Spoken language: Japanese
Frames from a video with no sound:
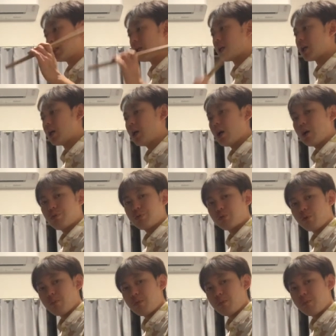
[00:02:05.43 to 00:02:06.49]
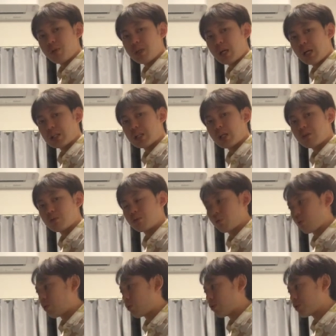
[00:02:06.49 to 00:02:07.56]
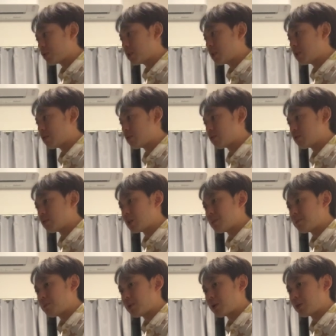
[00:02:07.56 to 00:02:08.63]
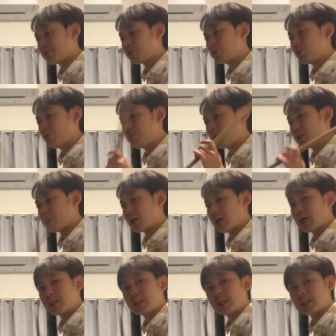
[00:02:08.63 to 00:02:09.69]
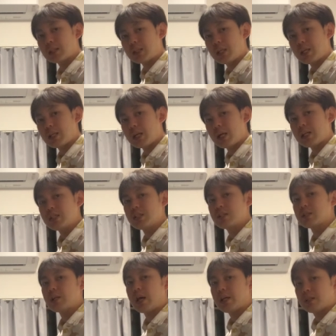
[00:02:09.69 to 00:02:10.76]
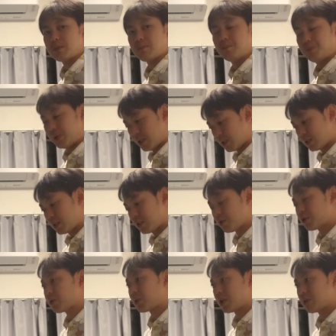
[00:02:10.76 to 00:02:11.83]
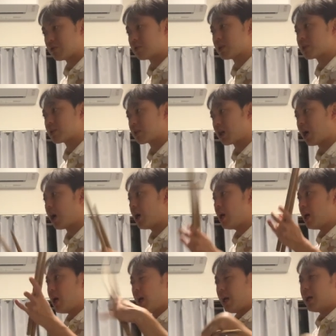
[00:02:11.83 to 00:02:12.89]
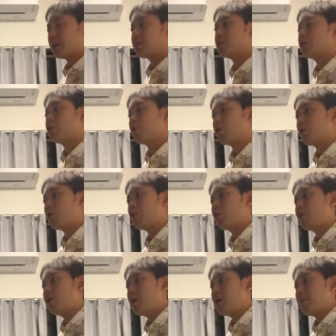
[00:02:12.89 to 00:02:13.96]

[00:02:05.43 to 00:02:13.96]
で太ももに当たるとここのスティックのグリップへの太ももに当たってやりづらいですっていう人がいるんですが、えっと、